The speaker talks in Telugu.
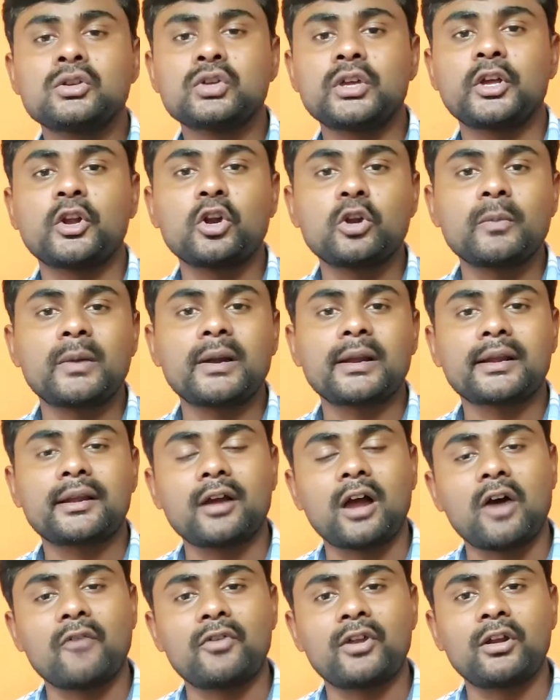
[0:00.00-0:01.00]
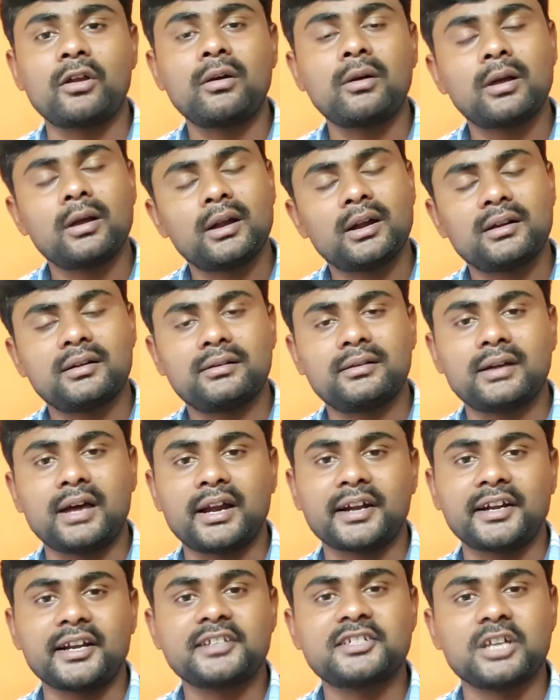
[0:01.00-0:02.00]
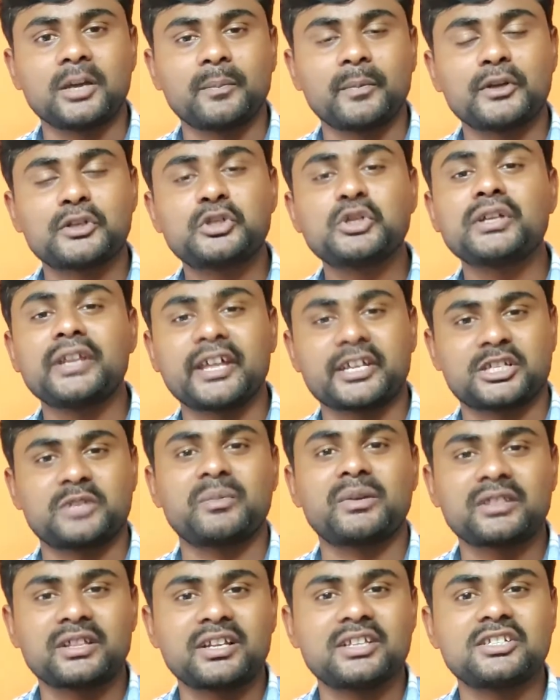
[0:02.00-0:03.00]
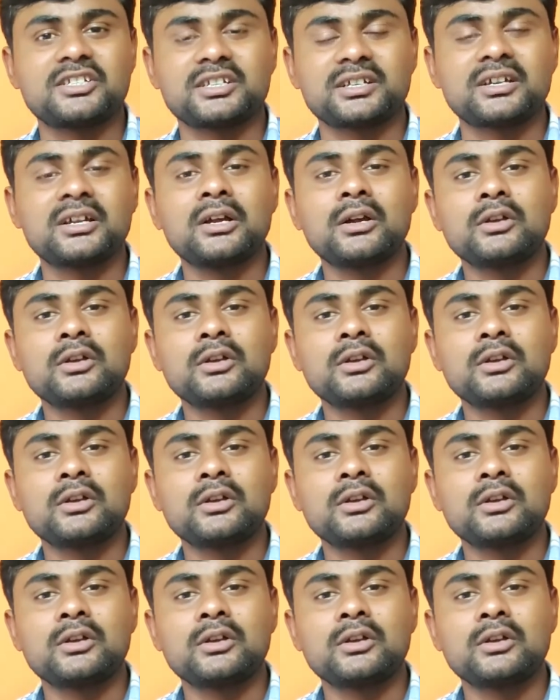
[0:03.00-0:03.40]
సో ఈ రెండు మనకి ఆఫ్లైన్లో టార్గెట్ అని చెప్పొచ్చు నెక్స్ట్ మంత్ నుంచి